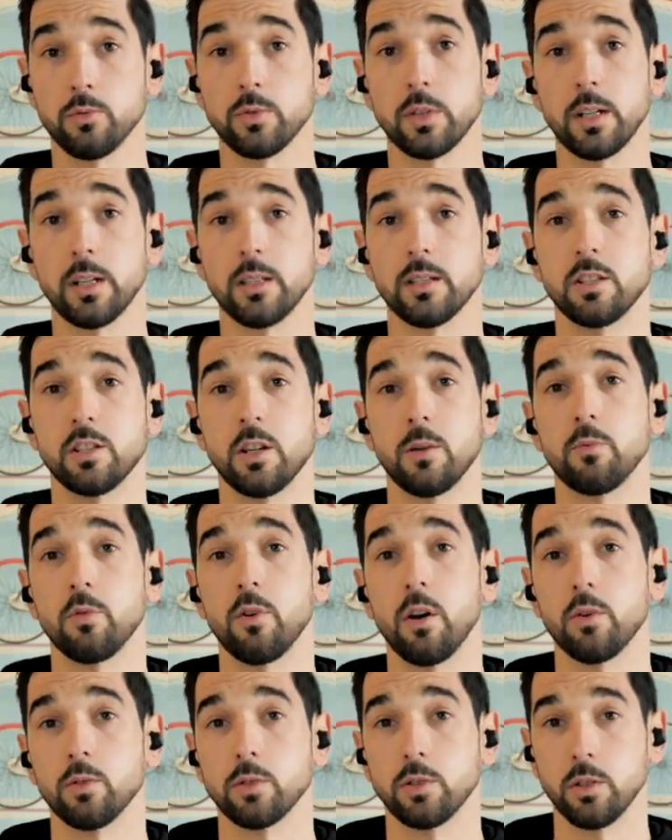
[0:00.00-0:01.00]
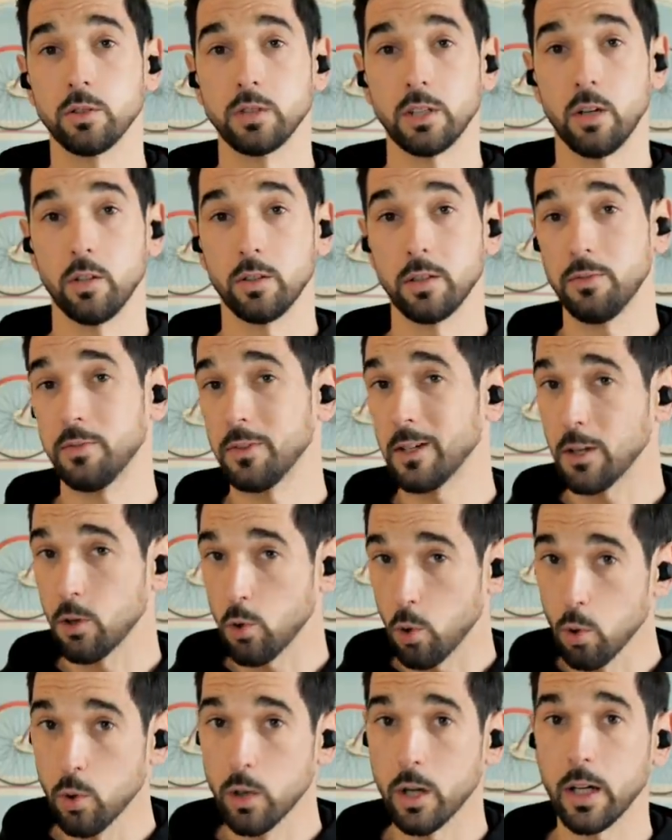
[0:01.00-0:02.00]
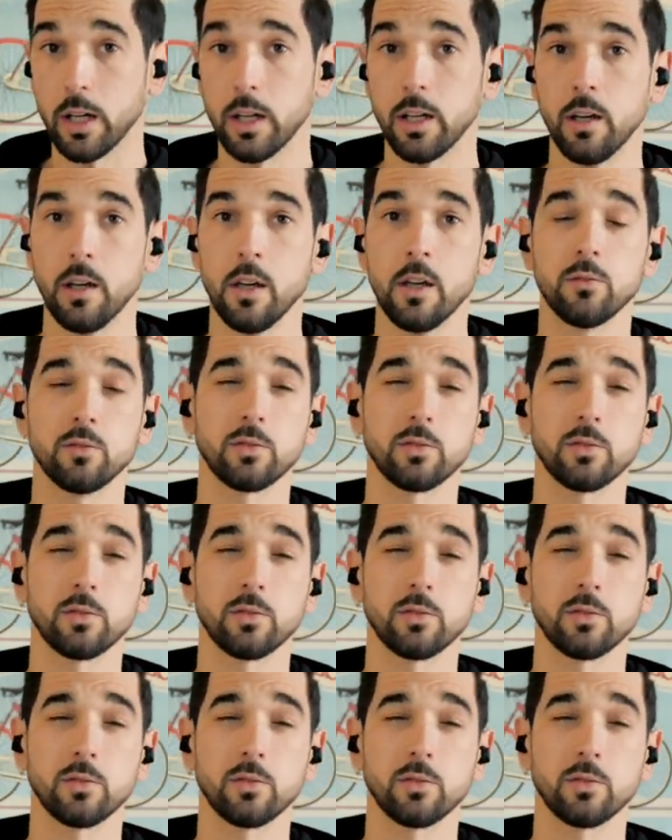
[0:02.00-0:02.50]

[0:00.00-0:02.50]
vous allez déjà pouvoir ressentir un effet concret,